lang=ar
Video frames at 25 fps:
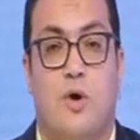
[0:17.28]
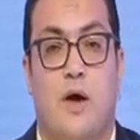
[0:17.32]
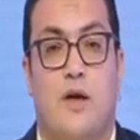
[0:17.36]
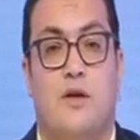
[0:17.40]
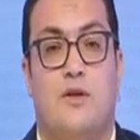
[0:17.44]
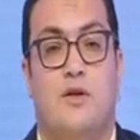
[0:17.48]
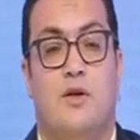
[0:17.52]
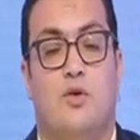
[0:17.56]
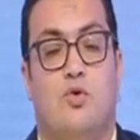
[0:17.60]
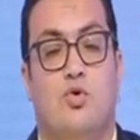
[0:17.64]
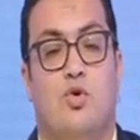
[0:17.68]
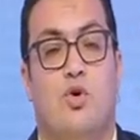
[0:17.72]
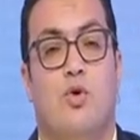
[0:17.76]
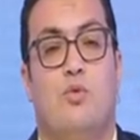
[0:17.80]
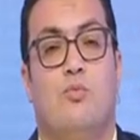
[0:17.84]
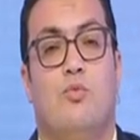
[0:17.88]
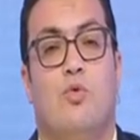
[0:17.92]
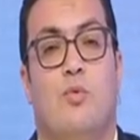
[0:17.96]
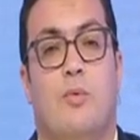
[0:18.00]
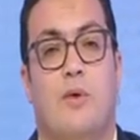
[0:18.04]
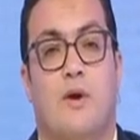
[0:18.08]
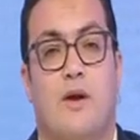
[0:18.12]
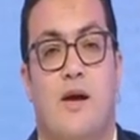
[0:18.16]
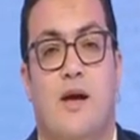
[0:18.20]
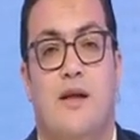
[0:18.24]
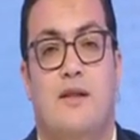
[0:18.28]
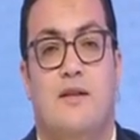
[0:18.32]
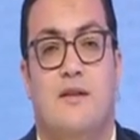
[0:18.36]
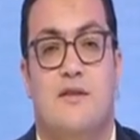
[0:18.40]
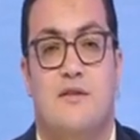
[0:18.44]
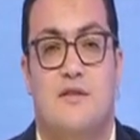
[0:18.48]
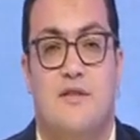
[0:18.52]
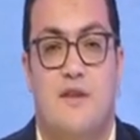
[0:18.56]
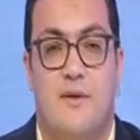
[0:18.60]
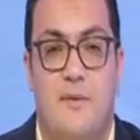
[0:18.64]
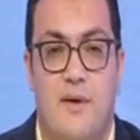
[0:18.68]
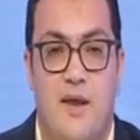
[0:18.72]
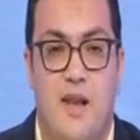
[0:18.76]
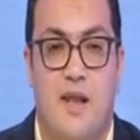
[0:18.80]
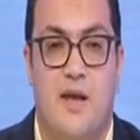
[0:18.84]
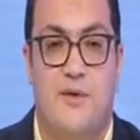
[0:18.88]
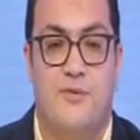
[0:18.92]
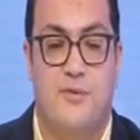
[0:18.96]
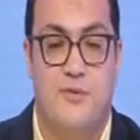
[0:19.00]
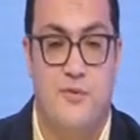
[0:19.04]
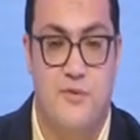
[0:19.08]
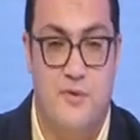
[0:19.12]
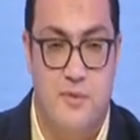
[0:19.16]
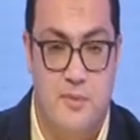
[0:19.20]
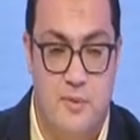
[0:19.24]
أن يكون مباريات الزمالك
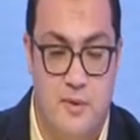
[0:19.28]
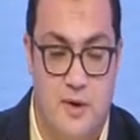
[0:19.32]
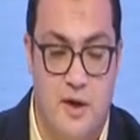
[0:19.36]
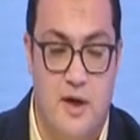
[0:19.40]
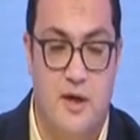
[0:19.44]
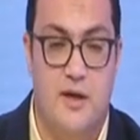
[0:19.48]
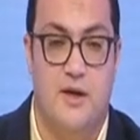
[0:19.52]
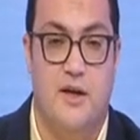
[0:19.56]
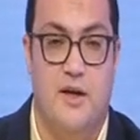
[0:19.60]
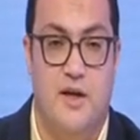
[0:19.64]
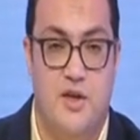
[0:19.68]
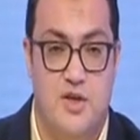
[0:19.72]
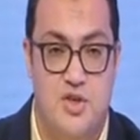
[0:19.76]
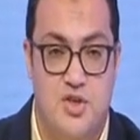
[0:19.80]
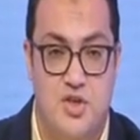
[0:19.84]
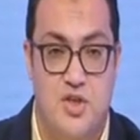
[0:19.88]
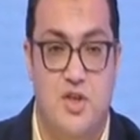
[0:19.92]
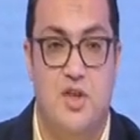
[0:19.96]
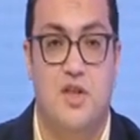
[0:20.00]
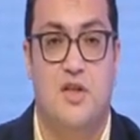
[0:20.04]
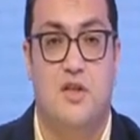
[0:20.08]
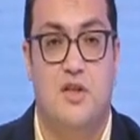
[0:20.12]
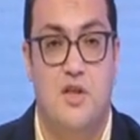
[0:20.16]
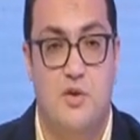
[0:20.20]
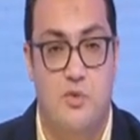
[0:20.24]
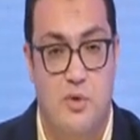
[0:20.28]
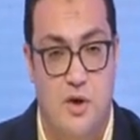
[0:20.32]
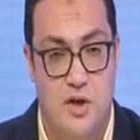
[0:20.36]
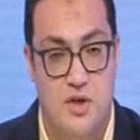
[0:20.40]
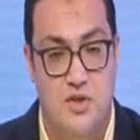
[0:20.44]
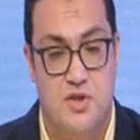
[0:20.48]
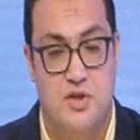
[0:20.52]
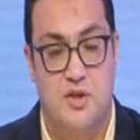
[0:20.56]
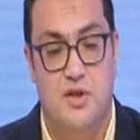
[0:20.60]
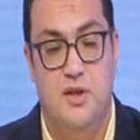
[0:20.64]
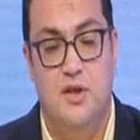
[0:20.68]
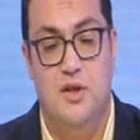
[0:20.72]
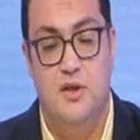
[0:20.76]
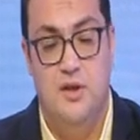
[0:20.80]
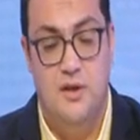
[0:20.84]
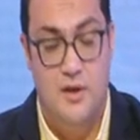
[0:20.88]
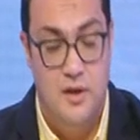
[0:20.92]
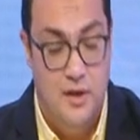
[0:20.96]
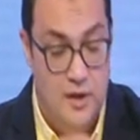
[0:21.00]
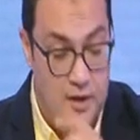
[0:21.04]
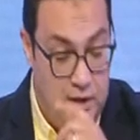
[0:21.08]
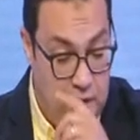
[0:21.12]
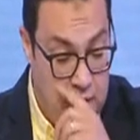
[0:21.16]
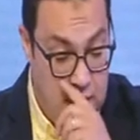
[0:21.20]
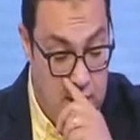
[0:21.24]
في فبراير 2022
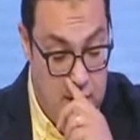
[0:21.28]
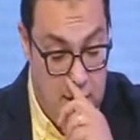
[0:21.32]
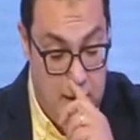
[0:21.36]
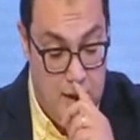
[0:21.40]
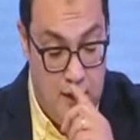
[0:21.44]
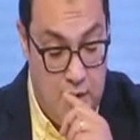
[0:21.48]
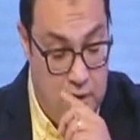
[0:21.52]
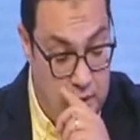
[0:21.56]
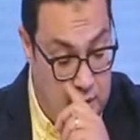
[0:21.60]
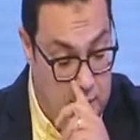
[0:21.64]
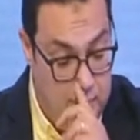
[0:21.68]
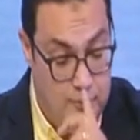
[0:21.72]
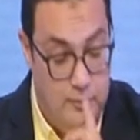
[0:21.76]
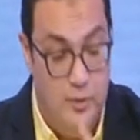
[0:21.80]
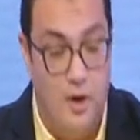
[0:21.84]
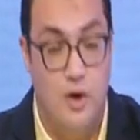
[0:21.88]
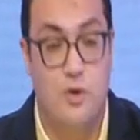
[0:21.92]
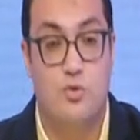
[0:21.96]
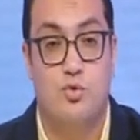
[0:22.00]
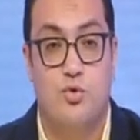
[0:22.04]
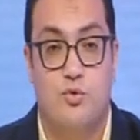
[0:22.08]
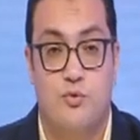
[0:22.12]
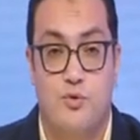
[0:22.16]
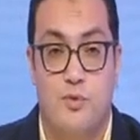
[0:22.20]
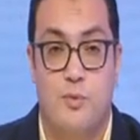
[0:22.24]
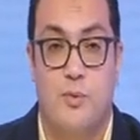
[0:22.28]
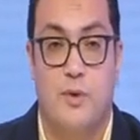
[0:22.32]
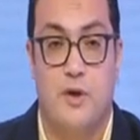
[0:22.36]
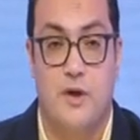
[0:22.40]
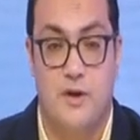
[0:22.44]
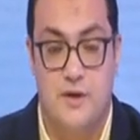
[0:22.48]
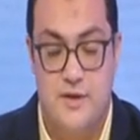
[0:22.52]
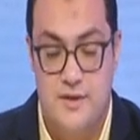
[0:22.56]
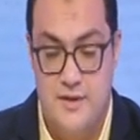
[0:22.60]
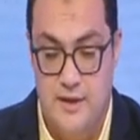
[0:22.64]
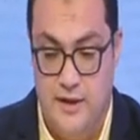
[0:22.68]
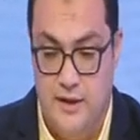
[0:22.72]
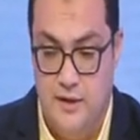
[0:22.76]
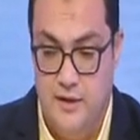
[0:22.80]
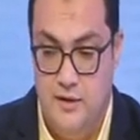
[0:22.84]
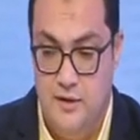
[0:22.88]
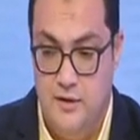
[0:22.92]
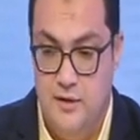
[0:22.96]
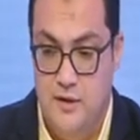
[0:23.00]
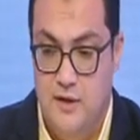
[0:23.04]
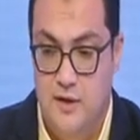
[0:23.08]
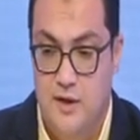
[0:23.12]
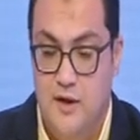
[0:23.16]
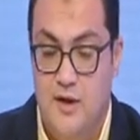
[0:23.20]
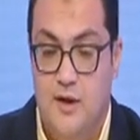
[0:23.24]
برضه فبراير السعيد
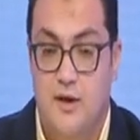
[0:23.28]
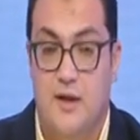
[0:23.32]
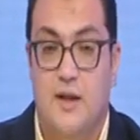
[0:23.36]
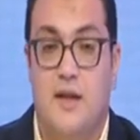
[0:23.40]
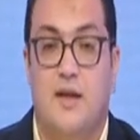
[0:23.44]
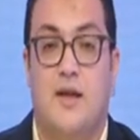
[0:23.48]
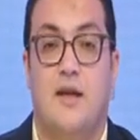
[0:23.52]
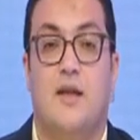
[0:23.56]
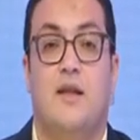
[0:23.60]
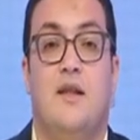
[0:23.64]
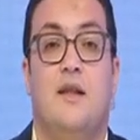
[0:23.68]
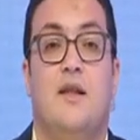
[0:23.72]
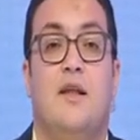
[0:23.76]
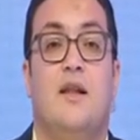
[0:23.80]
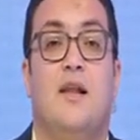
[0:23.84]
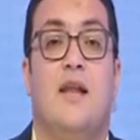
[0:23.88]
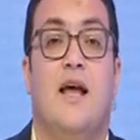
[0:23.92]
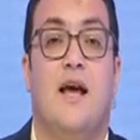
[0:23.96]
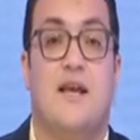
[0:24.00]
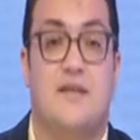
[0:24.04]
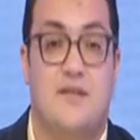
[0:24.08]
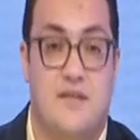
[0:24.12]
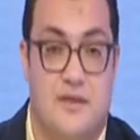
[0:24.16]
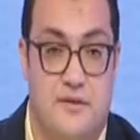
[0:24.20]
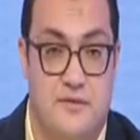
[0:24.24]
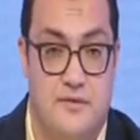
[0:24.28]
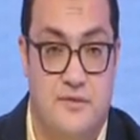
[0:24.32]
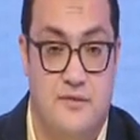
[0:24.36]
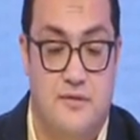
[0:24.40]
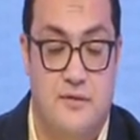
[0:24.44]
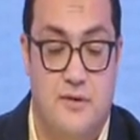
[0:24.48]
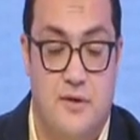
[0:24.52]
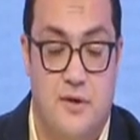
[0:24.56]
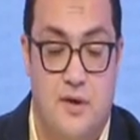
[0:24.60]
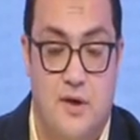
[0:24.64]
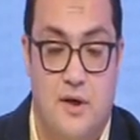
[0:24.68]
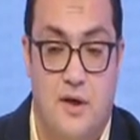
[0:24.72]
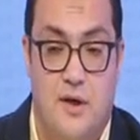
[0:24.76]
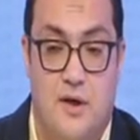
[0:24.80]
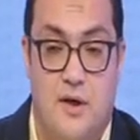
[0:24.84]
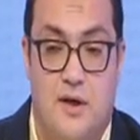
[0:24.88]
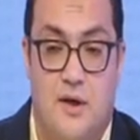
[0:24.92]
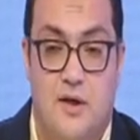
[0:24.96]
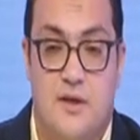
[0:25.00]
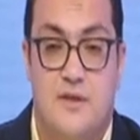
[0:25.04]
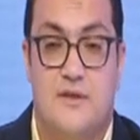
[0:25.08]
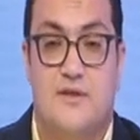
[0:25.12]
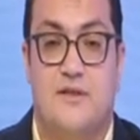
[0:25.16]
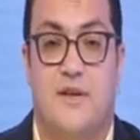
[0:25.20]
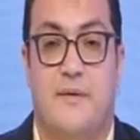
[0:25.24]
لكن للأسف
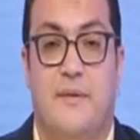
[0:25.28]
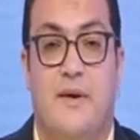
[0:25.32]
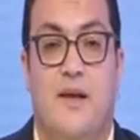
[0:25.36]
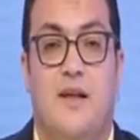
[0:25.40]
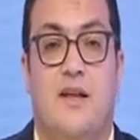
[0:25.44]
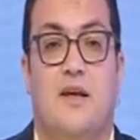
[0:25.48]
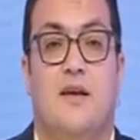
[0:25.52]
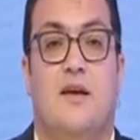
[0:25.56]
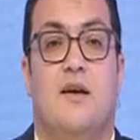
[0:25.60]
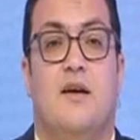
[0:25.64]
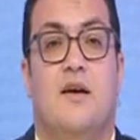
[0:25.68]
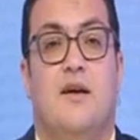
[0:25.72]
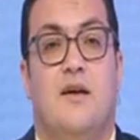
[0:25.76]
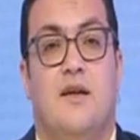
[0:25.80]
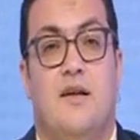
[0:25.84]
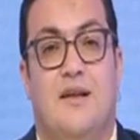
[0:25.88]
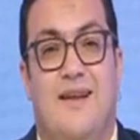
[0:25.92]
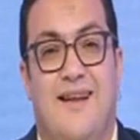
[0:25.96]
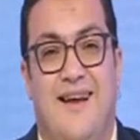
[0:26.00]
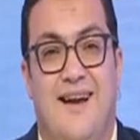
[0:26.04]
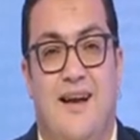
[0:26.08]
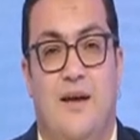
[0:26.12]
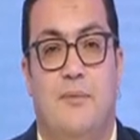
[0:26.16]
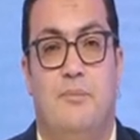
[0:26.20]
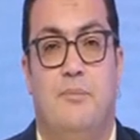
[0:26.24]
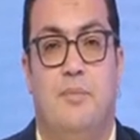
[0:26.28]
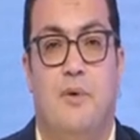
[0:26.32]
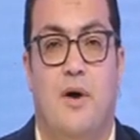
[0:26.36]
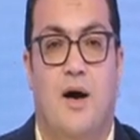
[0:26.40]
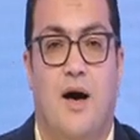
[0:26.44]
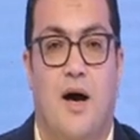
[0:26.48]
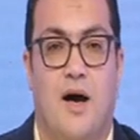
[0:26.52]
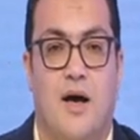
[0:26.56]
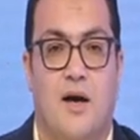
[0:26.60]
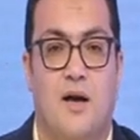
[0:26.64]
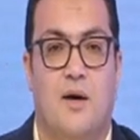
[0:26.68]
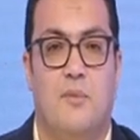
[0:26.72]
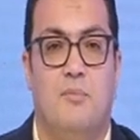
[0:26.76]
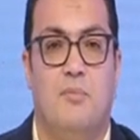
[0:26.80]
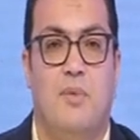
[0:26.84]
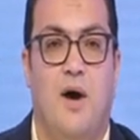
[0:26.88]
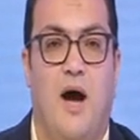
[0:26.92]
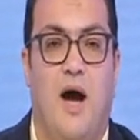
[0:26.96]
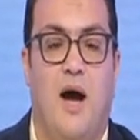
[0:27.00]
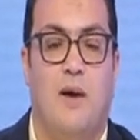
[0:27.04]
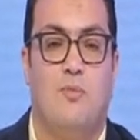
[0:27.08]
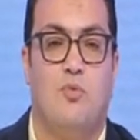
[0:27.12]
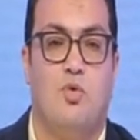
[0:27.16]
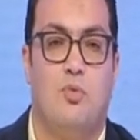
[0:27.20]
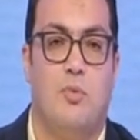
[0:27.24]
الزمالك لعب
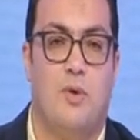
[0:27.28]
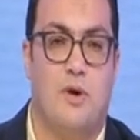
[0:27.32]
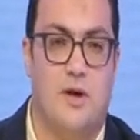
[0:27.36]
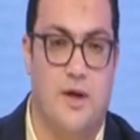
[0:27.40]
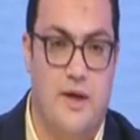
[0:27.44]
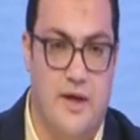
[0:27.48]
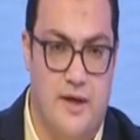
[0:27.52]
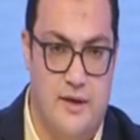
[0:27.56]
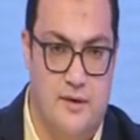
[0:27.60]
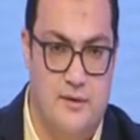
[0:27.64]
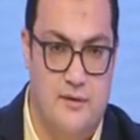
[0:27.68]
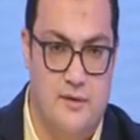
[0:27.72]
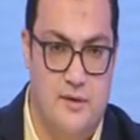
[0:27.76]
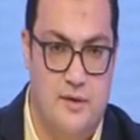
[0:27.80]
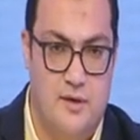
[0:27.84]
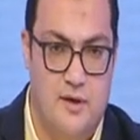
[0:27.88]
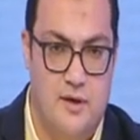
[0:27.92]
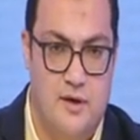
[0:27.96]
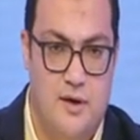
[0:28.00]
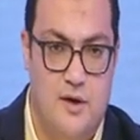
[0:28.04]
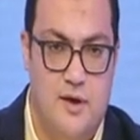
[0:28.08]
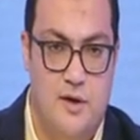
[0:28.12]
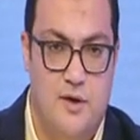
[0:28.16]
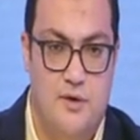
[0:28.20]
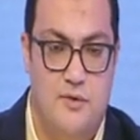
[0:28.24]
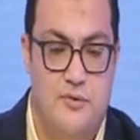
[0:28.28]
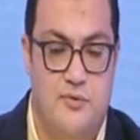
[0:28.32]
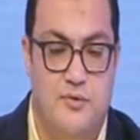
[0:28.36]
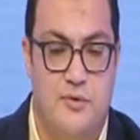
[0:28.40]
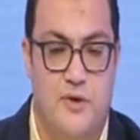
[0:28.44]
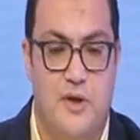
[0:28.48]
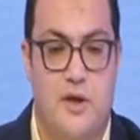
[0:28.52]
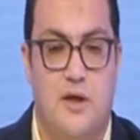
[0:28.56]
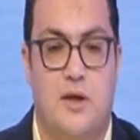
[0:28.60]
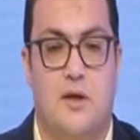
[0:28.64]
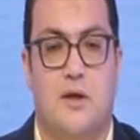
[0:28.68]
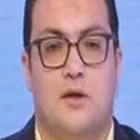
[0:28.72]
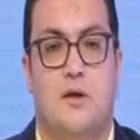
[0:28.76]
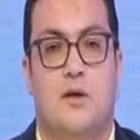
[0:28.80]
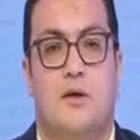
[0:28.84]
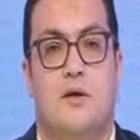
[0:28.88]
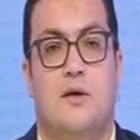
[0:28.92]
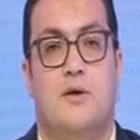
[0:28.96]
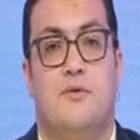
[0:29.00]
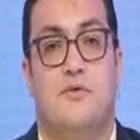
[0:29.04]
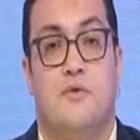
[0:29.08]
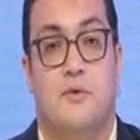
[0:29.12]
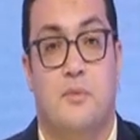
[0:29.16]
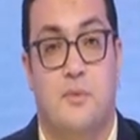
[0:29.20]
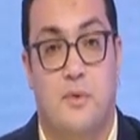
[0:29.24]
أربع مباريات في
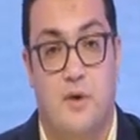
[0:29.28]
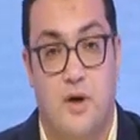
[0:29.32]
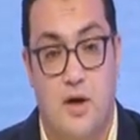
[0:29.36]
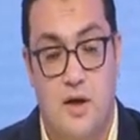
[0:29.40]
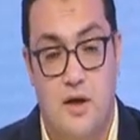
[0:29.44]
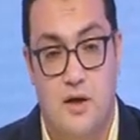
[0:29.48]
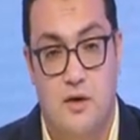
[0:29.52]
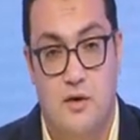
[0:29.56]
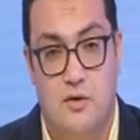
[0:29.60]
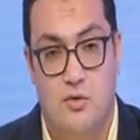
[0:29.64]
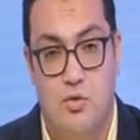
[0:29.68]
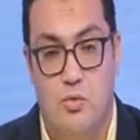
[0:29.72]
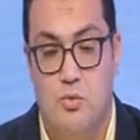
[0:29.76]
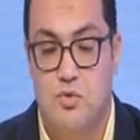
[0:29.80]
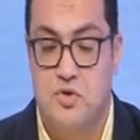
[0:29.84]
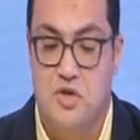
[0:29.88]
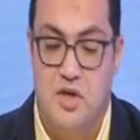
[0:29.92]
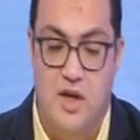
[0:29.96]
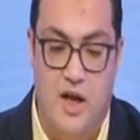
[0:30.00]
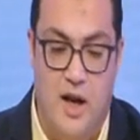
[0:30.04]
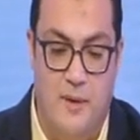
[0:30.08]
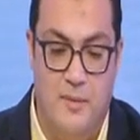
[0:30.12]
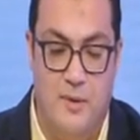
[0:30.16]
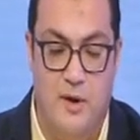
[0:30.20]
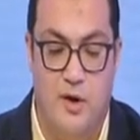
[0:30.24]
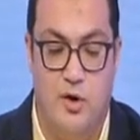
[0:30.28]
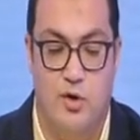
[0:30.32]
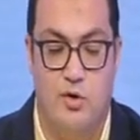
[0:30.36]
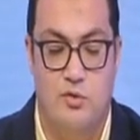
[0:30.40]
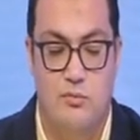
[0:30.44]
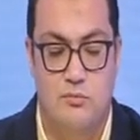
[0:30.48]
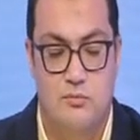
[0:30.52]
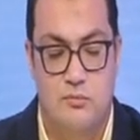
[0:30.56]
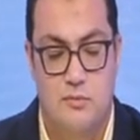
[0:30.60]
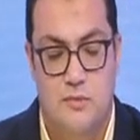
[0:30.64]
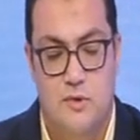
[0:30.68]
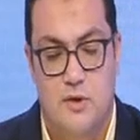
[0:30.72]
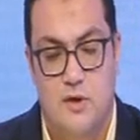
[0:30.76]
فبراير ومش هيلعب غيرهم